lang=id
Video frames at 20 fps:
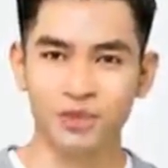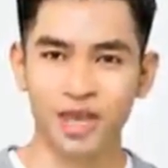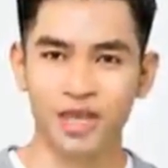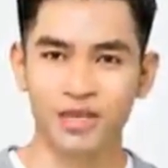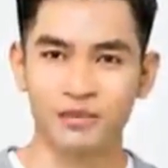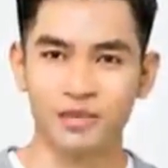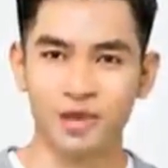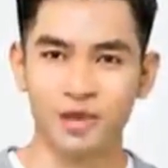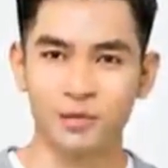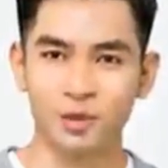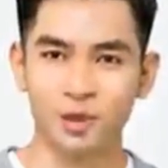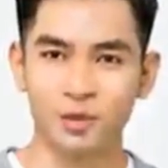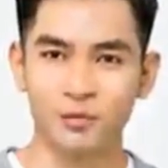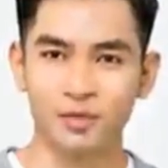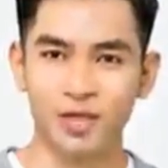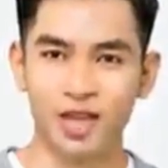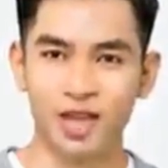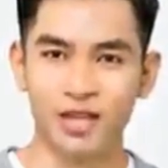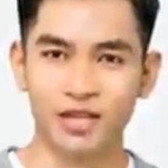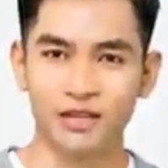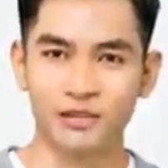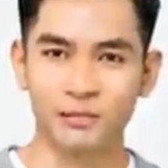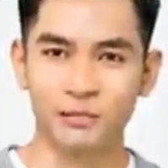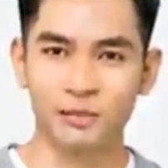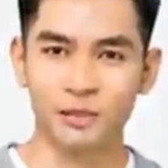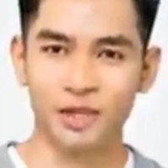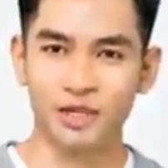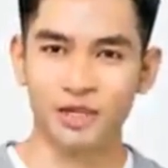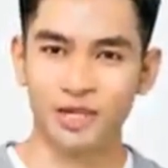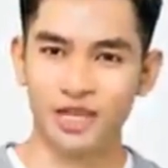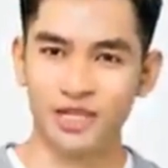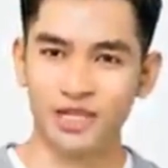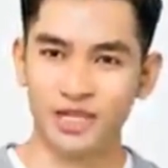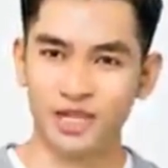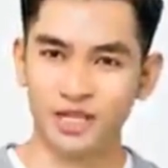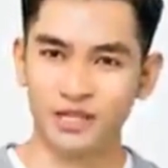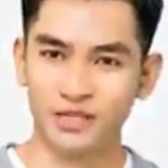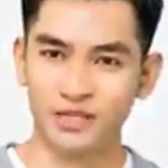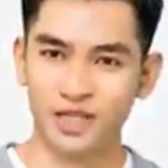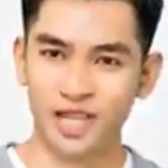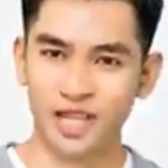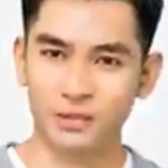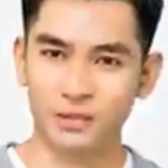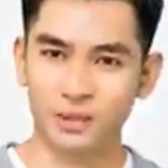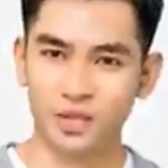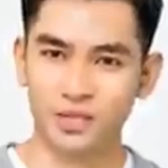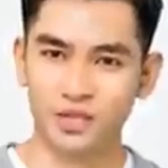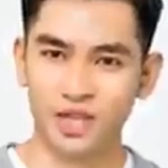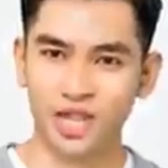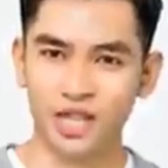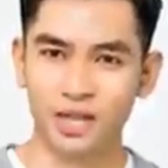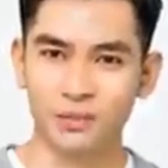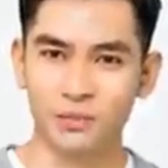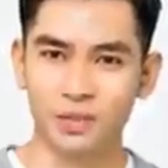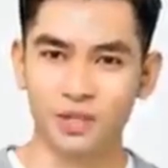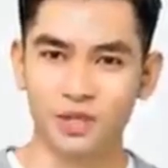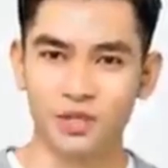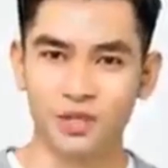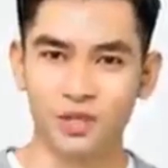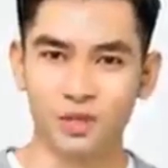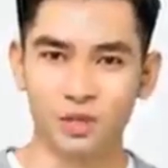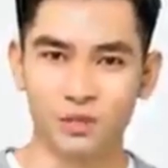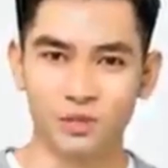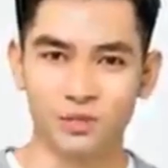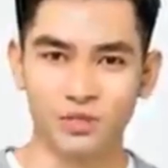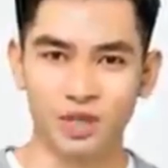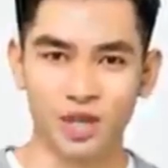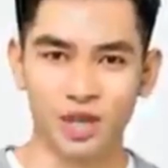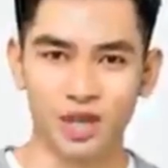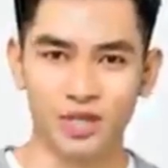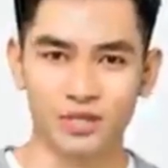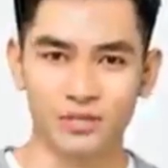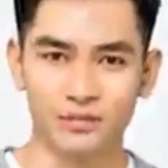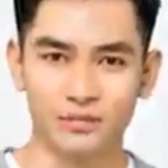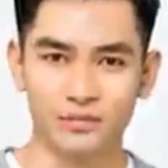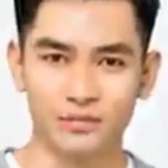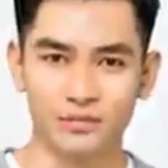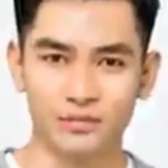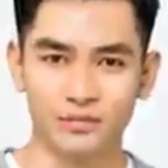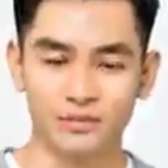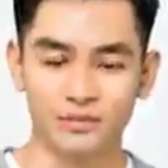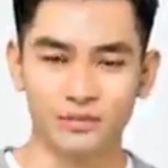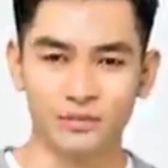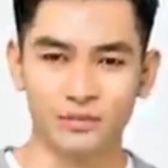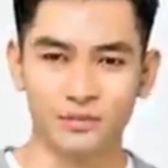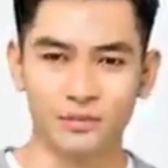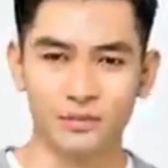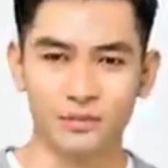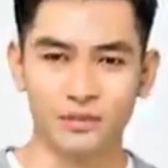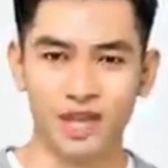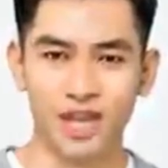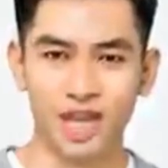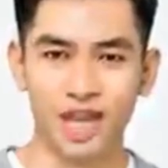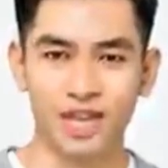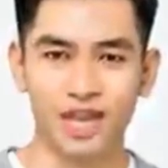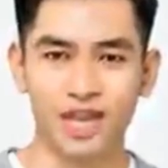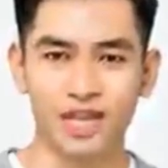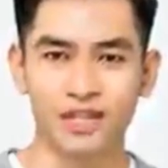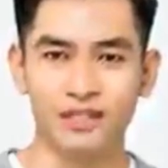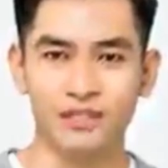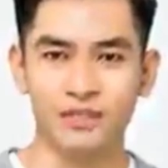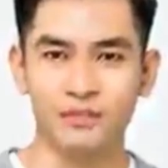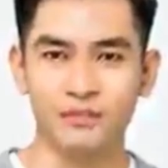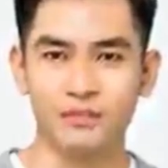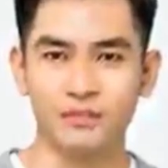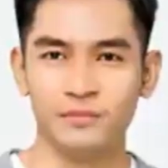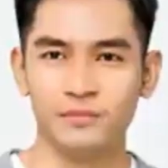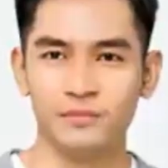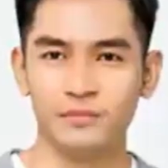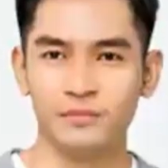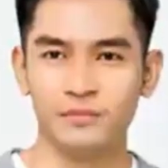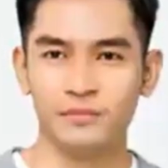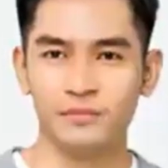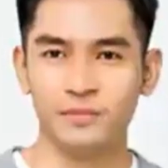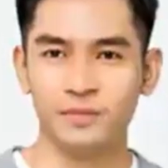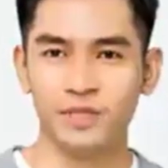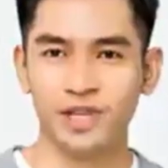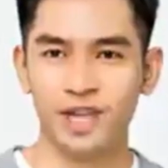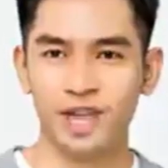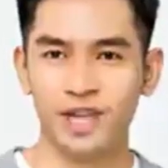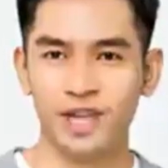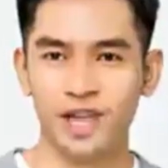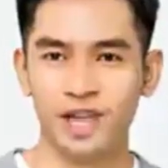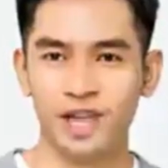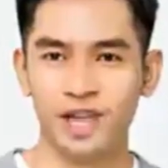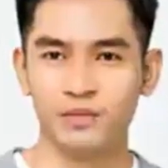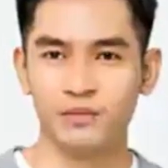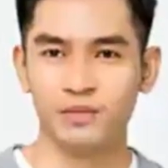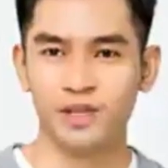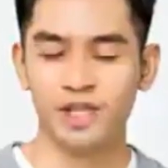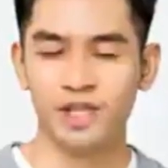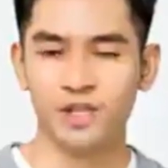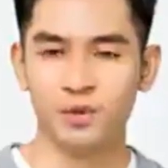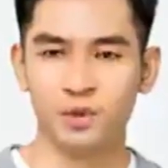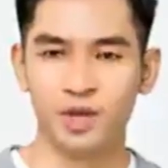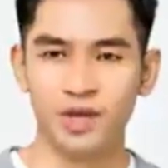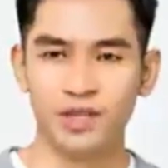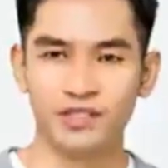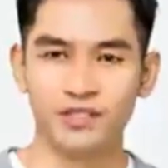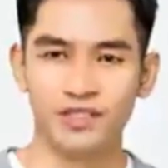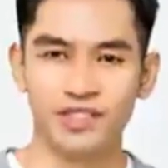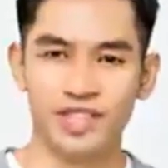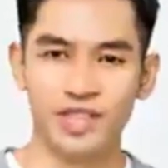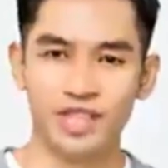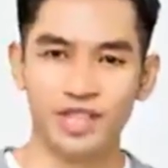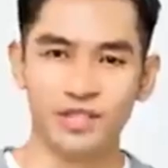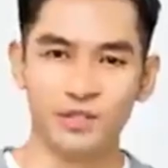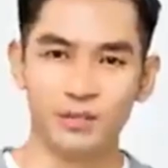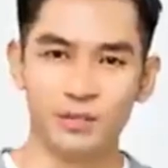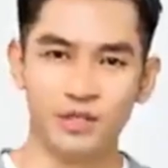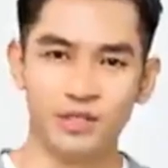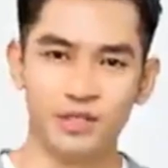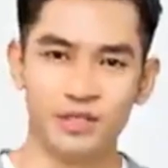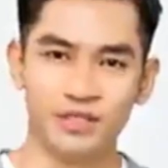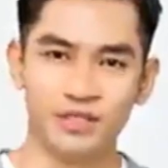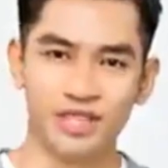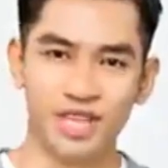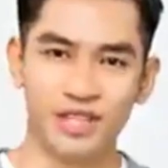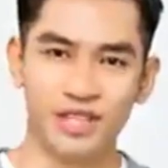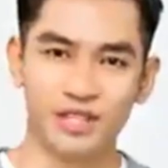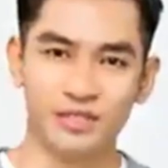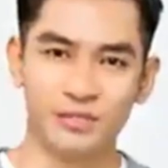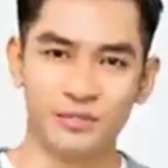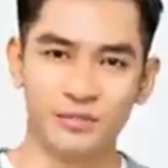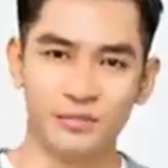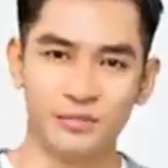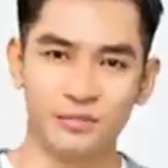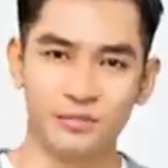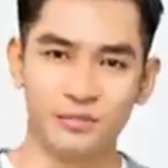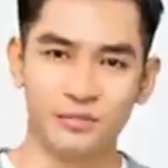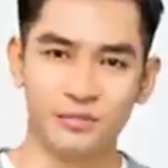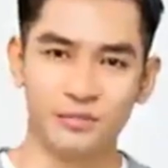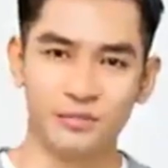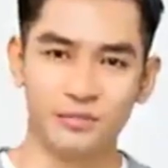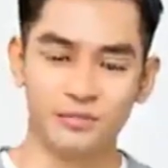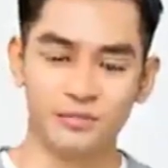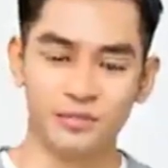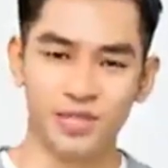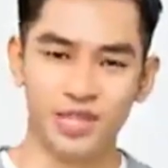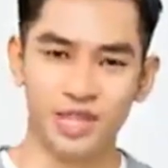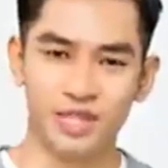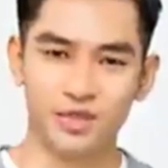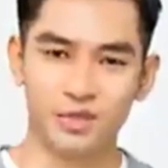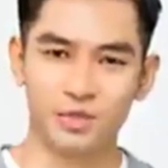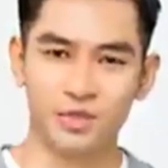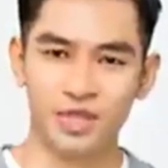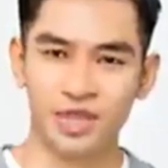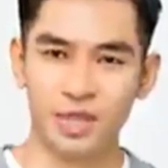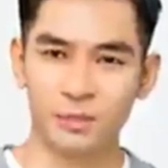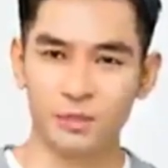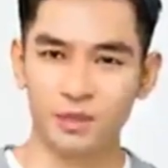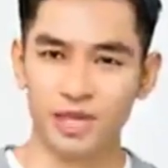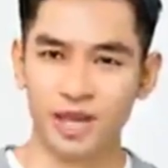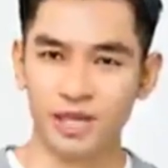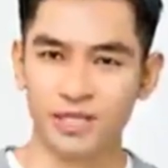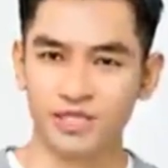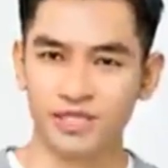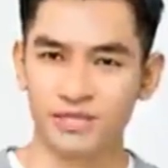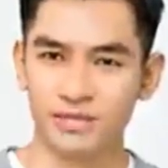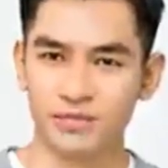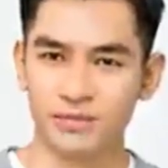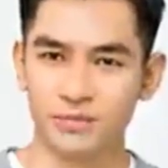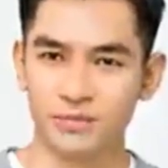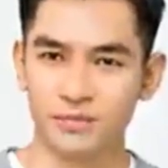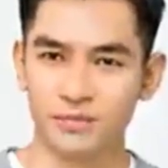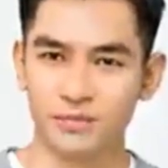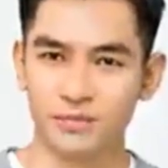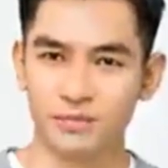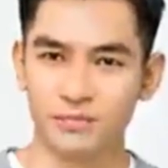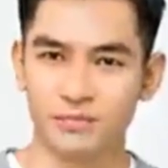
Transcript: Sekarang sudah hampir jam 7 malam, dan langit sudah gelap, Lutfi benar-benar tidak ingin bergegas ke timur Dijing. Lagi pula, melihat rumah bukanlah hal yang terburu-buru.